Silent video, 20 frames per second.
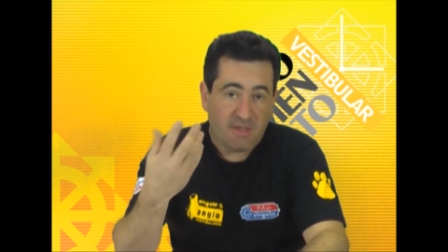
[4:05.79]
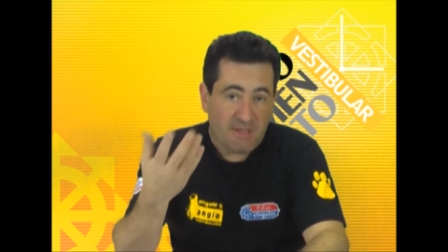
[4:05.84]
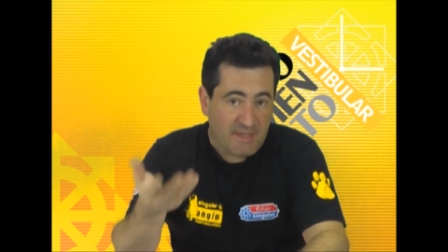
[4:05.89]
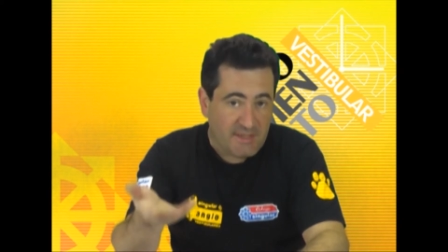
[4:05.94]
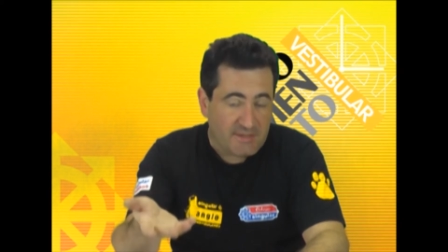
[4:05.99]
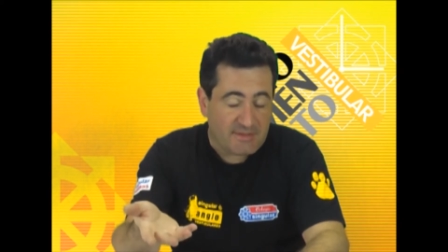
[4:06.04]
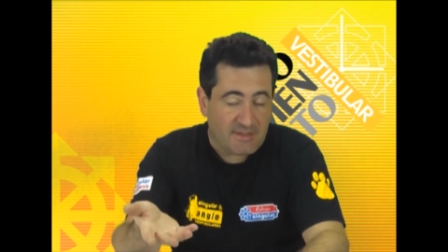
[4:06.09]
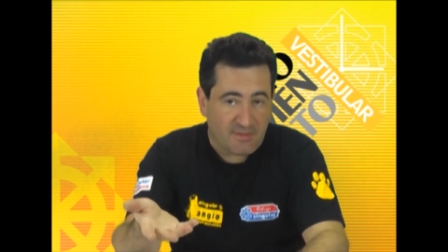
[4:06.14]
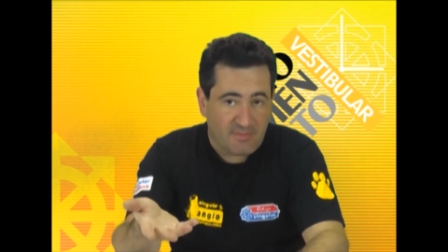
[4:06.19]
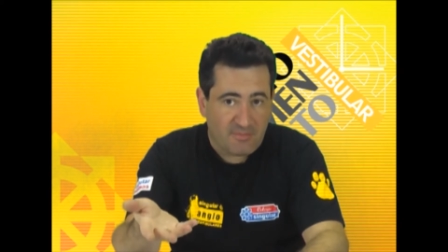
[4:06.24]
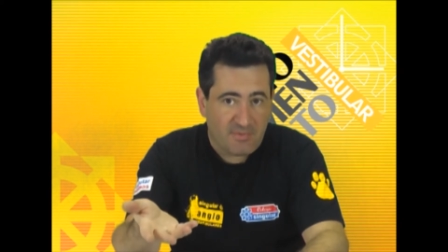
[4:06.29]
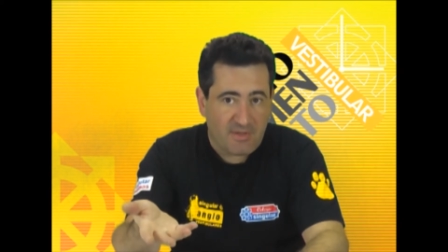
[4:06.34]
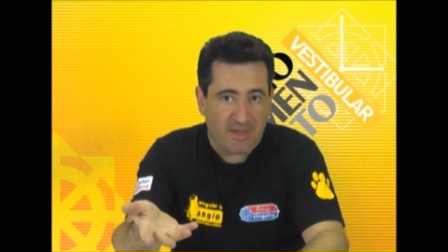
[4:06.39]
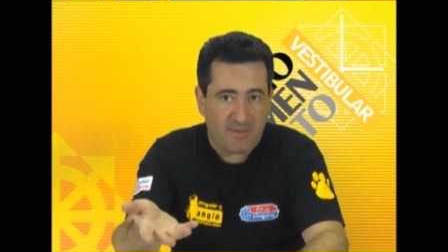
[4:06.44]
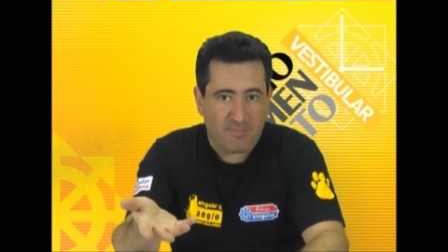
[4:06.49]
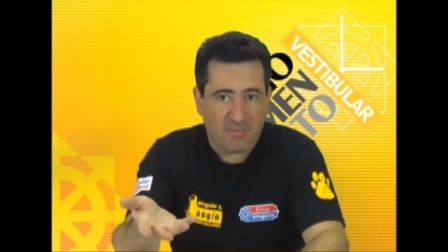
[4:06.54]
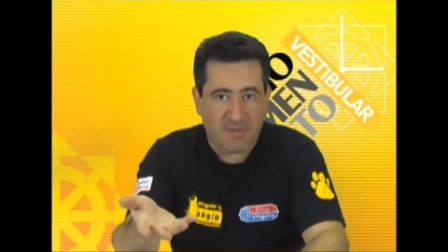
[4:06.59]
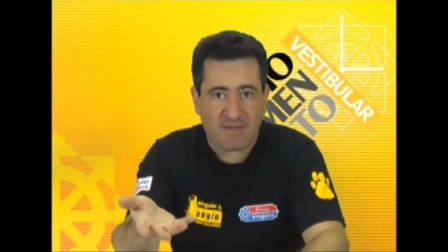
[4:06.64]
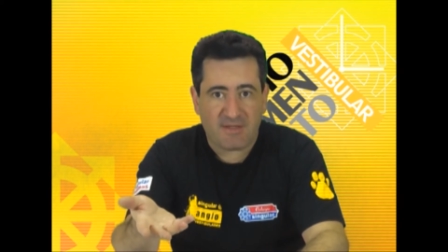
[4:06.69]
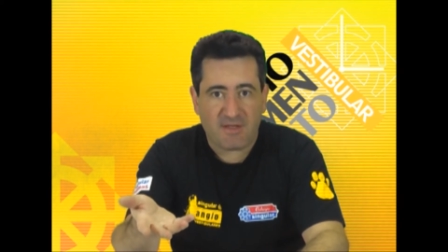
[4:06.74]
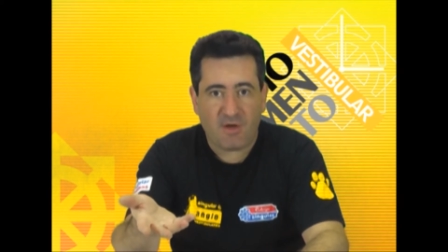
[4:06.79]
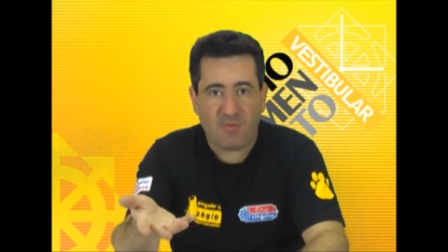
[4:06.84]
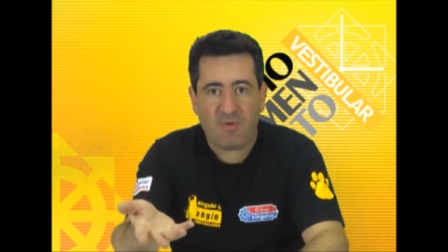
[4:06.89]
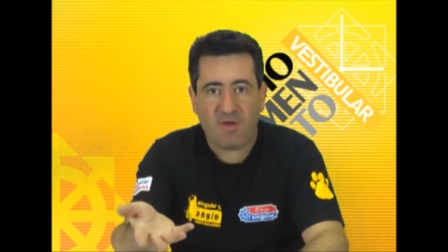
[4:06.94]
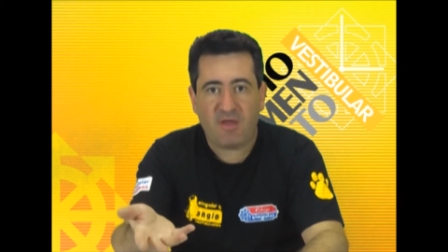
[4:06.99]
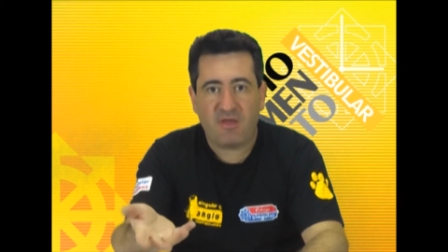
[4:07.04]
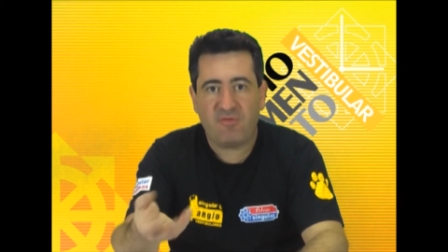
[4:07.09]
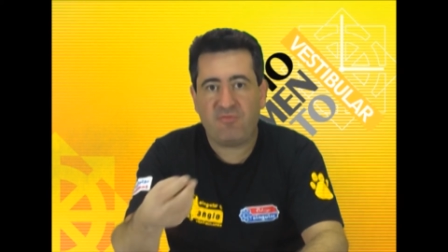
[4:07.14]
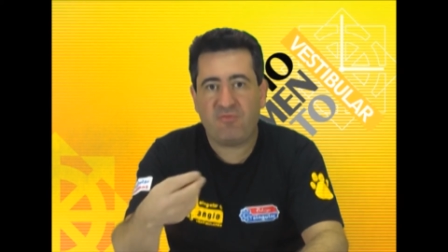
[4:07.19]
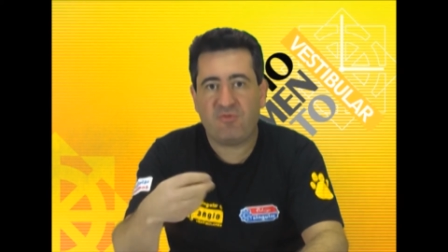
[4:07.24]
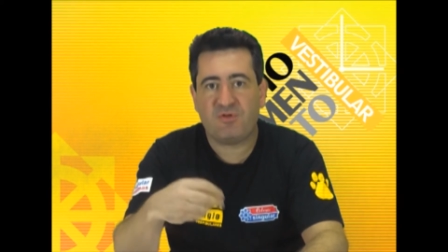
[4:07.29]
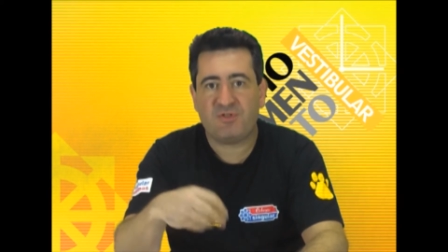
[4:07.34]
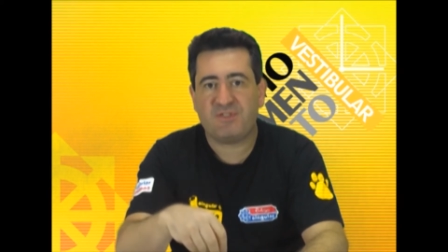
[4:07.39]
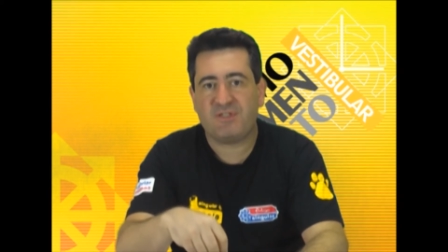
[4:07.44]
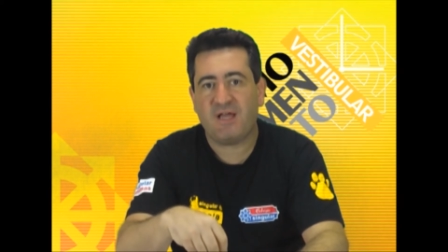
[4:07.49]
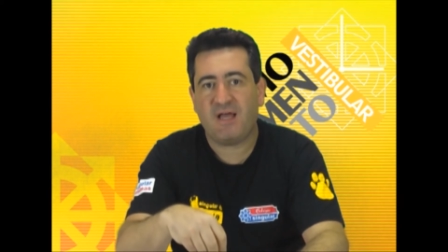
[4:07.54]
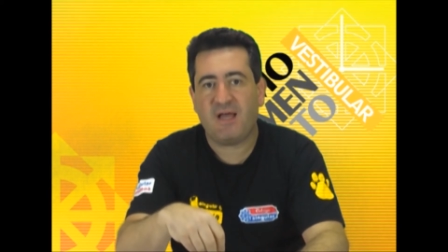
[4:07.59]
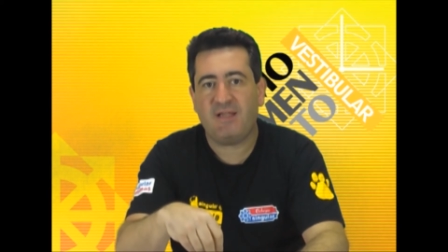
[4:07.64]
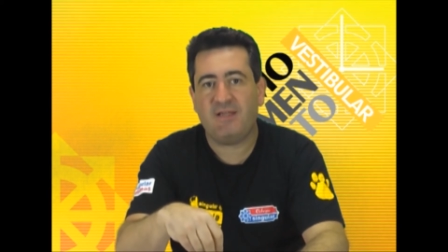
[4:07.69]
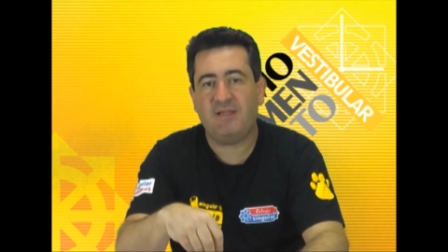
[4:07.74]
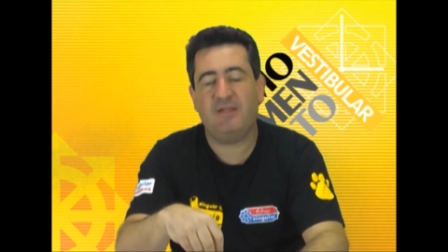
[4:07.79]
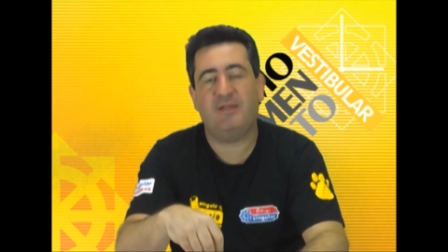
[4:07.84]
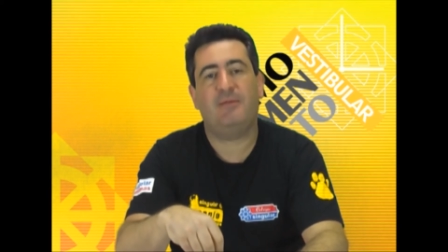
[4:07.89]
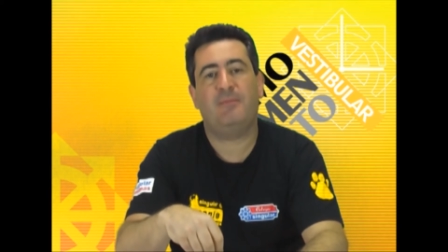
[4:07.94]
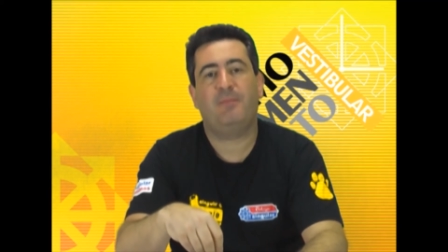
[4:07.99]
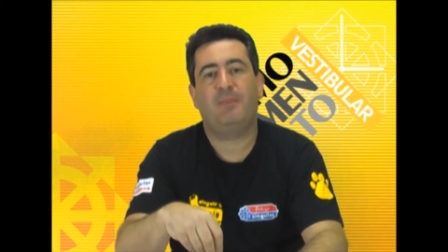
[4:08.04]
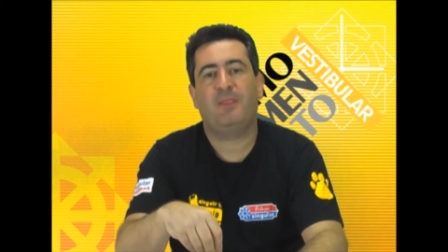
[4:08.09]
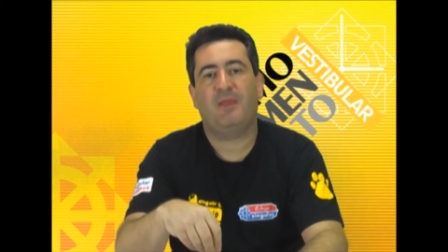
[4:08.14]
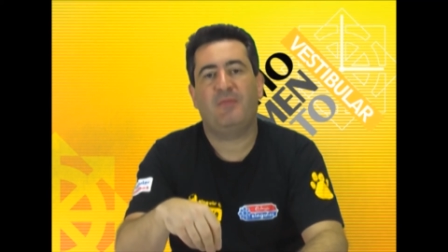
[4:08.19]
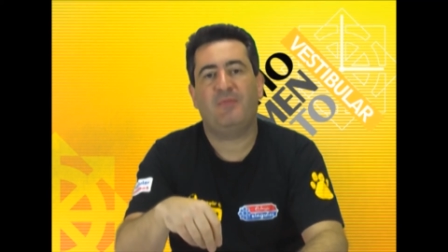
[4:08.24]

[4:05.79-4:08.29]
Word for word: e também para dar uma reforçada